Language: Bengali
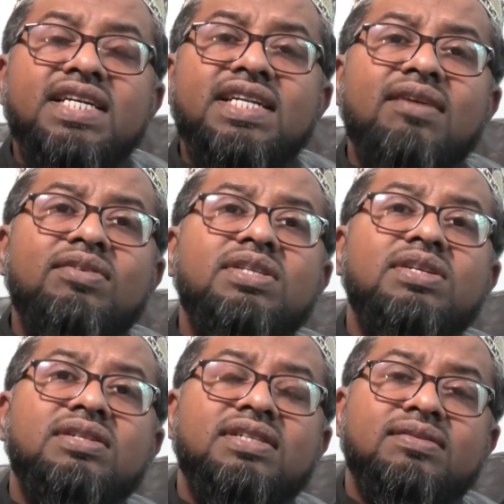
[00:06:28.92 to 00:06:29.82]
এটা
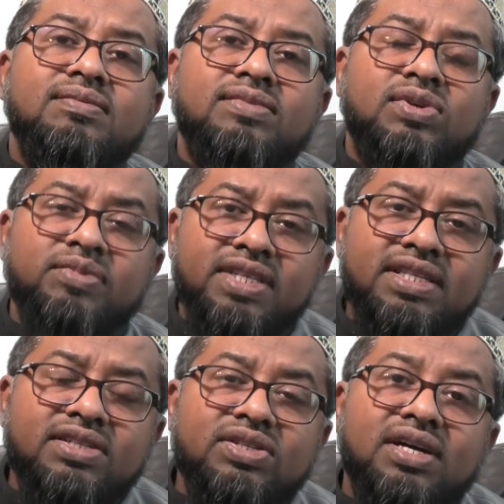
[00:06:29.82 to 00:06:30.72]
আমাদের
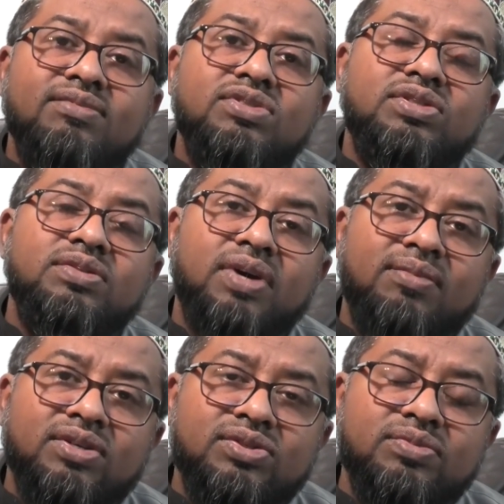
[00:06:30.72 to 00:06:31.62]
মমিনদের জন্য আমি যদি
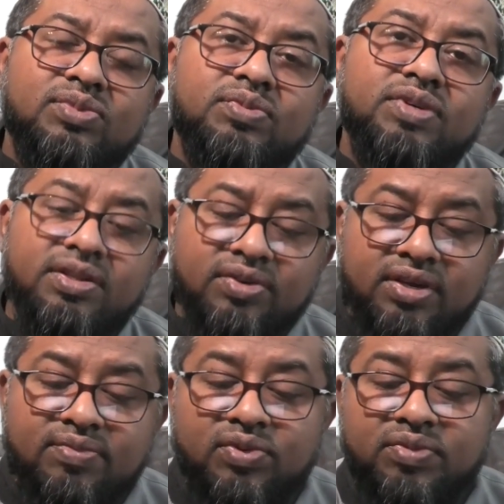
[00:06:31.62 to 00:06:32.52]
আমরা যদি মমিন
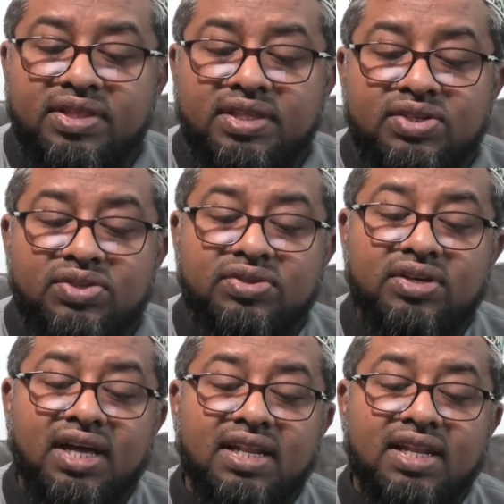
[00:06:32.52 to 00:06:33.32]
হই মমিনদের জন্য